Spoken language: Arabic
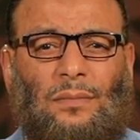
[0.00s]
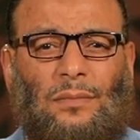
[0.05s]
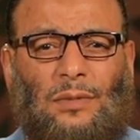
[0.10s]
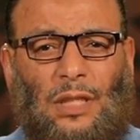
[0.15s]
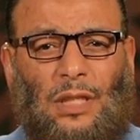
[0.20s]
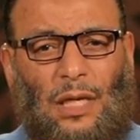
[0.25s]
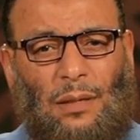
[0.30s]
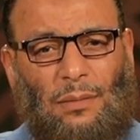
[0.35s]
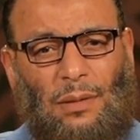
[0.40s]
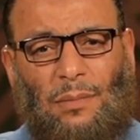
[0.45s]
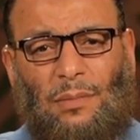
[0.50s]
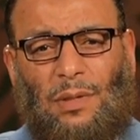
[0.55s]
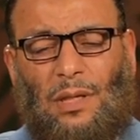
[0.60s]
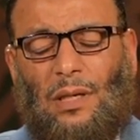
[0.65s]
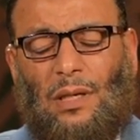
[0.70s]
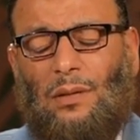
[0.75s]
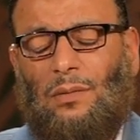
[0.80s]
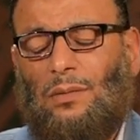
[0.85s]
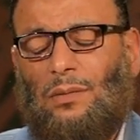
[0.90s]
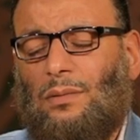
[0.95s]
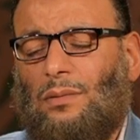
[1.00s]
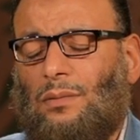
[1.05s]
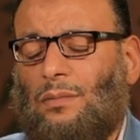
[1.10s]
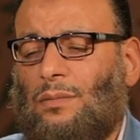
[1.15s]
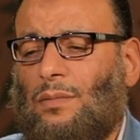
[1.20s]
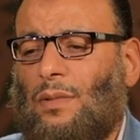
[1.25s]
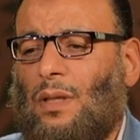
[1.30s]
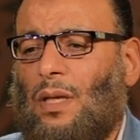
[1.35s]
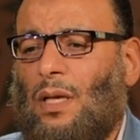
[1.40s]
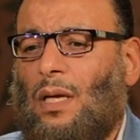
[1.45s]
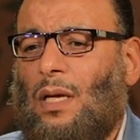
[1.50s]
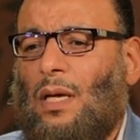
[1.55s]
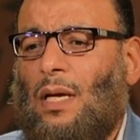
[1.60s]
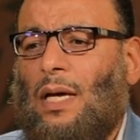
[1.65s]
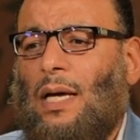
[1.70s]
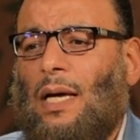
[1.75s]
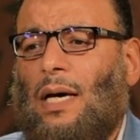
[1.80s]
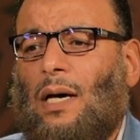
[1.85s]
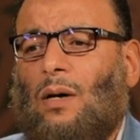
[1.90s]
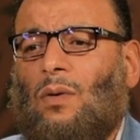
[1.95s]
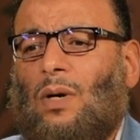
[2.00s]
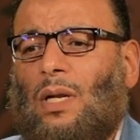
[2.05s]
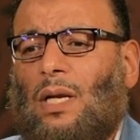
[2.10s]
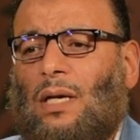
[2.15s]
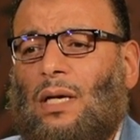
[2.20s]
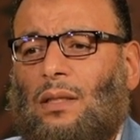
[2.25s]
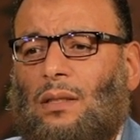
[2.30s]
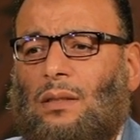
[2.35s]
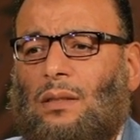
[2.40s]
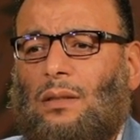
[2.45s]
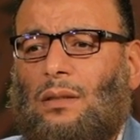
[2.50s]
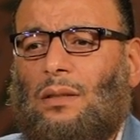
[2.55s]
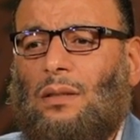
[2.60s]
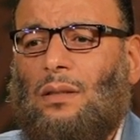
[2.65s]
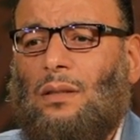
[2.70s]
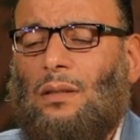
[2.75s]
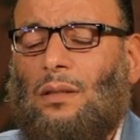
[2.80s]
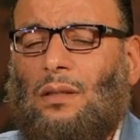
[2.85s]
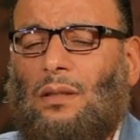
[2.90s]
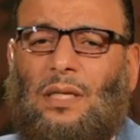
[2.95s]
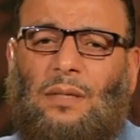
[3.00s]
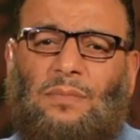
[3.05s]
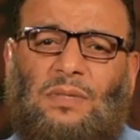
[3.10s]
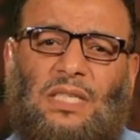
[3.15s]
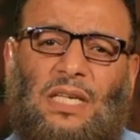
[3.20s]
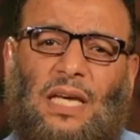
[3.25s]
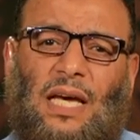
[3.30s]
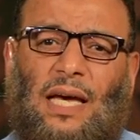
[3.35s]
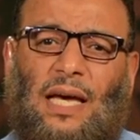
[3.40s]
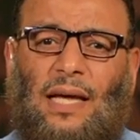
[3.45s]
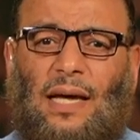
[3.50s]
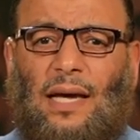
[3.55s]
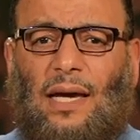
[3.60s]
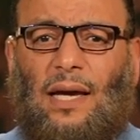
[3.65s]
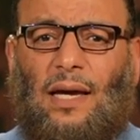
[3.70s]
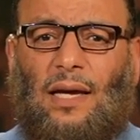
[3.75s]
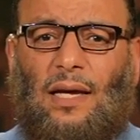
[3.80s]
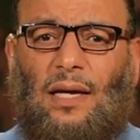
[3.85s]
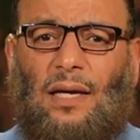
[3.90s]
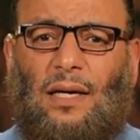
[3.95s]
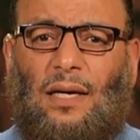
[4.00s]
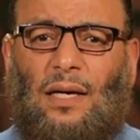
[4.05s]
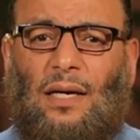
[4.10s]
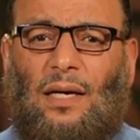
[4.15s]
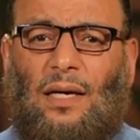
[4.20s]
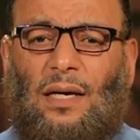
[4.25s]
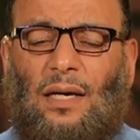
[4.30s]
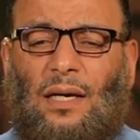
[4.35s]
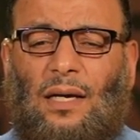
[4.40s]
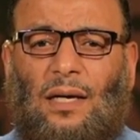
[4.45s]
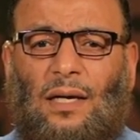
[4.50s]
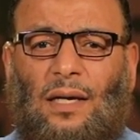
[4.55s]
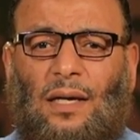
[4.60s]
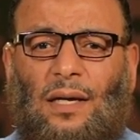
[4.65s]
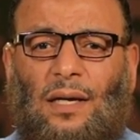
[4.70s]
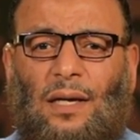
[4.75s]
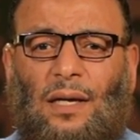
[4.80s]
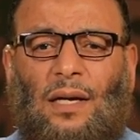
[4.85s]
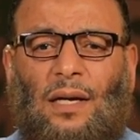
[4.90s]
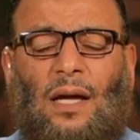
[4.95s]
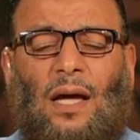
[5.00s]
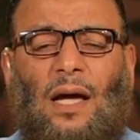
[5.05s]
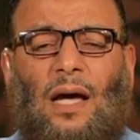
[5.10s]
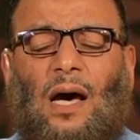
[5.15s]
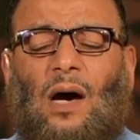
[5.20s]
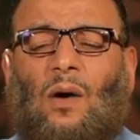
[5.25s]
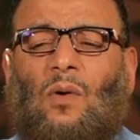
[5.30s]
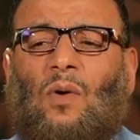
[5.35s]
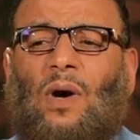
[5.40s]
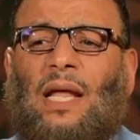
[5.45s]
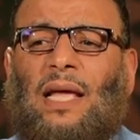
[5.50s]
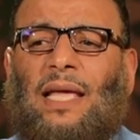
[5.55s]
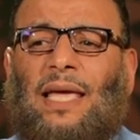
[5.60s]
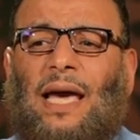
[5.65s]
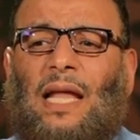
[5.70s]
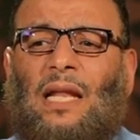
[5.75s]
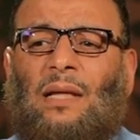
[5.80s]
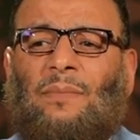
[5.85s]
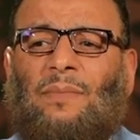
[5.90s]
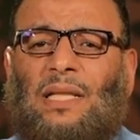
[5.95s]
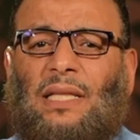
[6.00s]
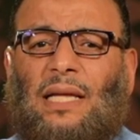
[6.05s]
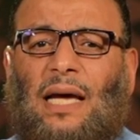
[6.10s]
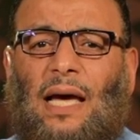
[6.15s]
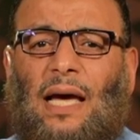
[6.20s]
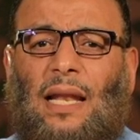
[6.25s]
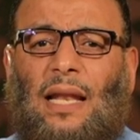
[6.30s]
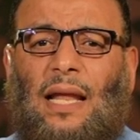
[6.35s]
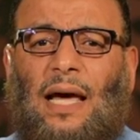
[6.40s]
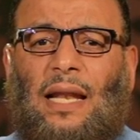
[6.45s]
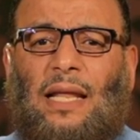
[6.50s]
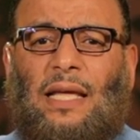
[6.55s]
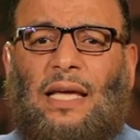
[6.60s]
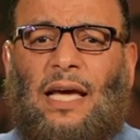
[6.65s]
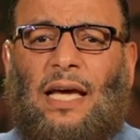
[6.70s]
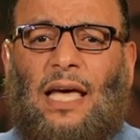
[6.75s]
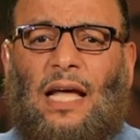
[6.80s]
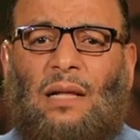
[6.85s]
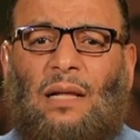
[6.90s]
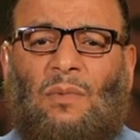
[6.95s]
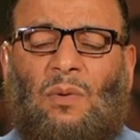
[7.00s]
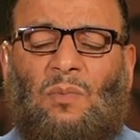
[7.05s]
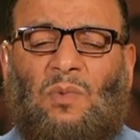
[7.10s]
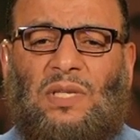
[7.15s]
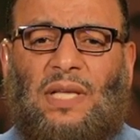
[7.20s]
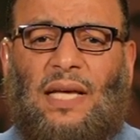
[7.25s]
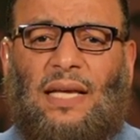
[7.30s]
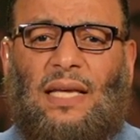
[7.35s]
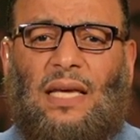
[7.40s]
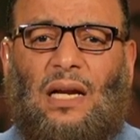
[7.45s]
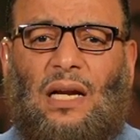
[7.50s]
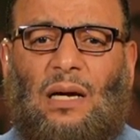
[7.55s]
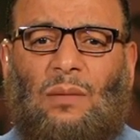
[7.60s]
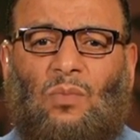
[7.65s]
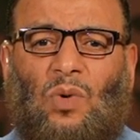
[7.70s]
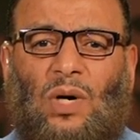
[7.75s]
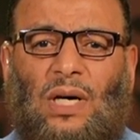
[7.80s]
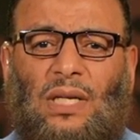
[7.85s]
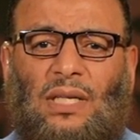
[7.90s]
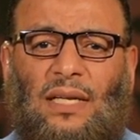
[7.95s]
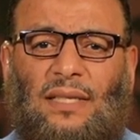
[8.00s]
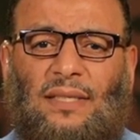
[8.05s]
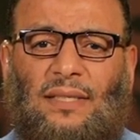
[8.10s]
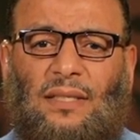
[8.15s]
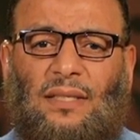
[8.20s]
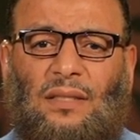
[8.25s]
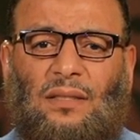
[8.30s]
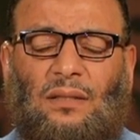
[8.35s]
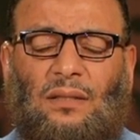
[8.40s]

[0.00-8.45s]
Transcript: طيب جميل قوي اولا نمسك حاجه حاجه اولا كلمه اهل هل هي كلمه مذكر ام مؤنث